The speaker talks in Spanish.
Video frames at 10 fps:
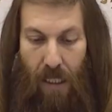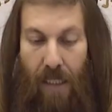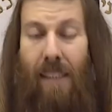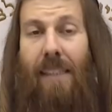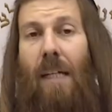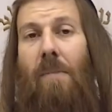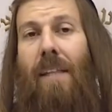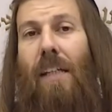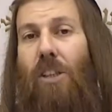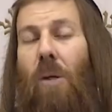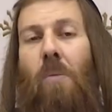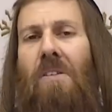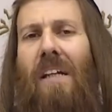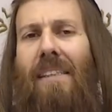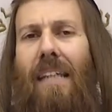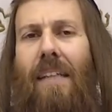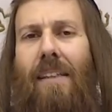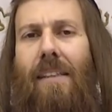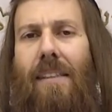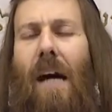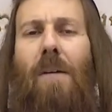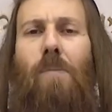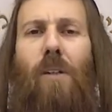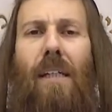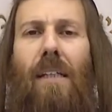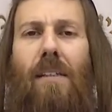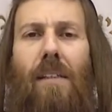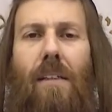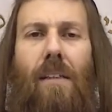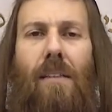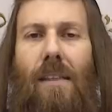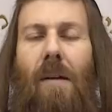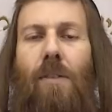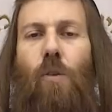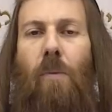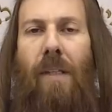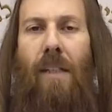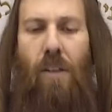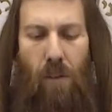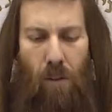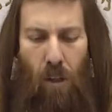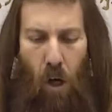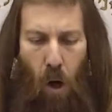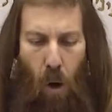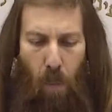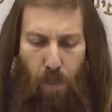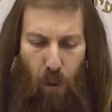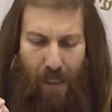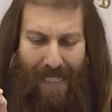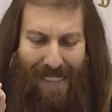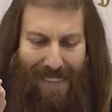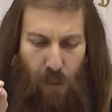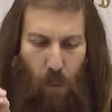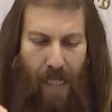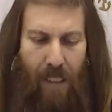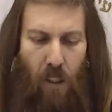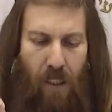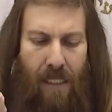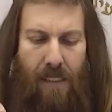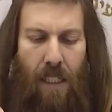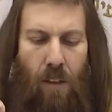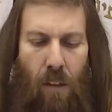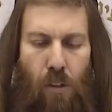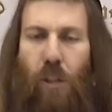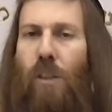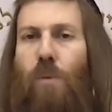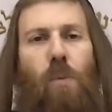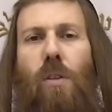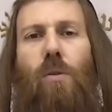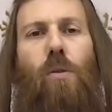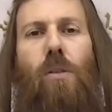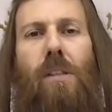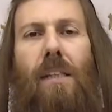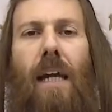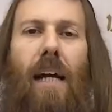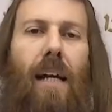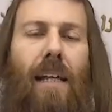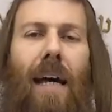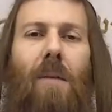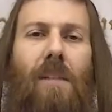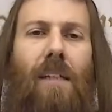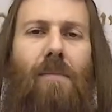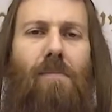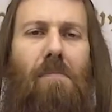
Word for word: Y dice el Midrash algo muy interesante. ¿Saben por qué estaban durmiendo? porque el sueño en esta noche es muy dulce y agradable.